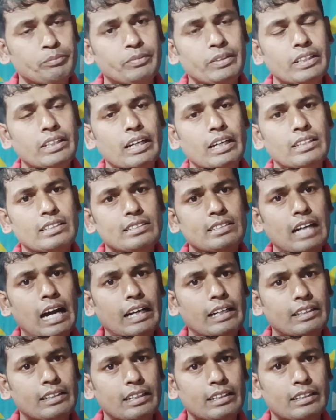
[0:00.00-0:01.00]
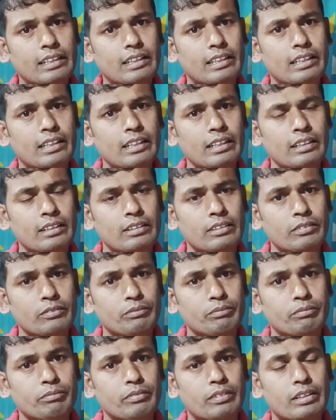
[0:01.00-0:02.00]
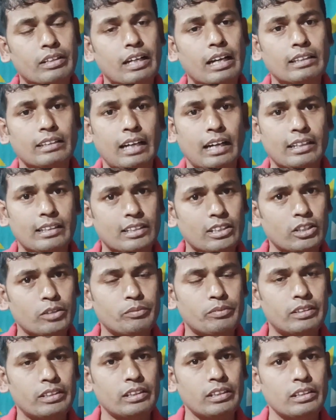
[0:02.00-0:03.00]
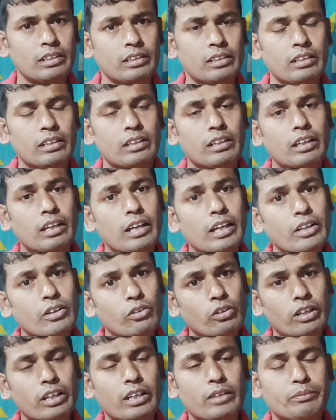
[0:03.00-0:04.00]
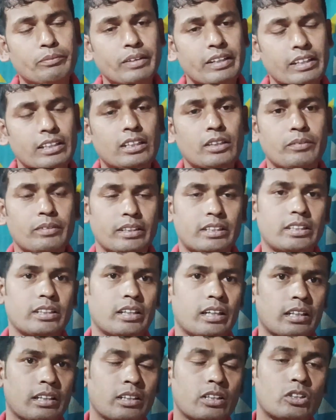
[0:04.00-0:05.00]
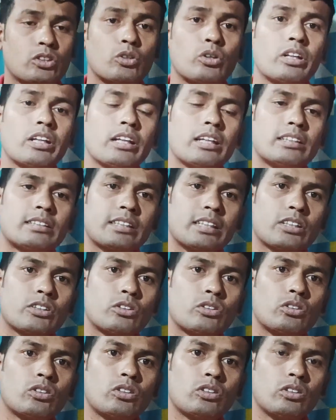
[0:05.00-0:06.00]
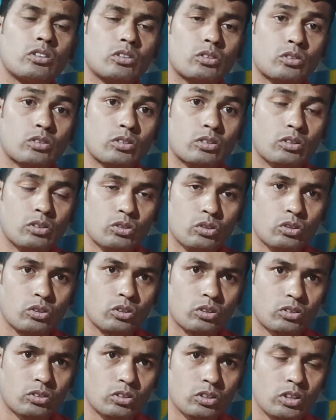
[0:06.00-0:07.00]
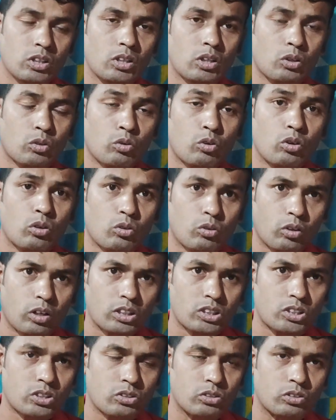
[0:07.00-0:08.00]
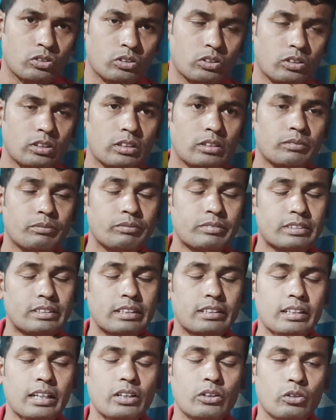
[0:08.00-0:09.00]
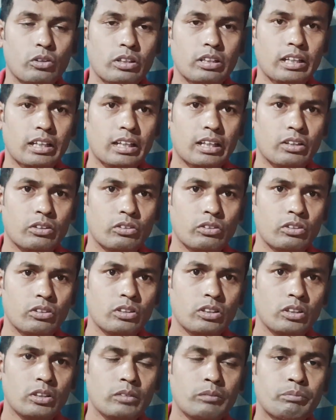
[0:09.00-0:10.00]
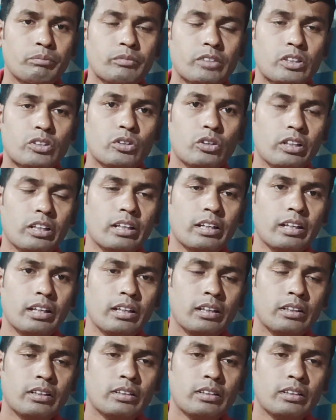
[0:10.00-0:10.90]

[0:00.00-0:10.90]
বিকাল চারটা থেকে রাত আটটা অবধি এই রোগের বৃদ্ধি বেশি হয় শরীরে যে কোনো রোগ কষ্ট যেটাই হোক না কেন শরীরে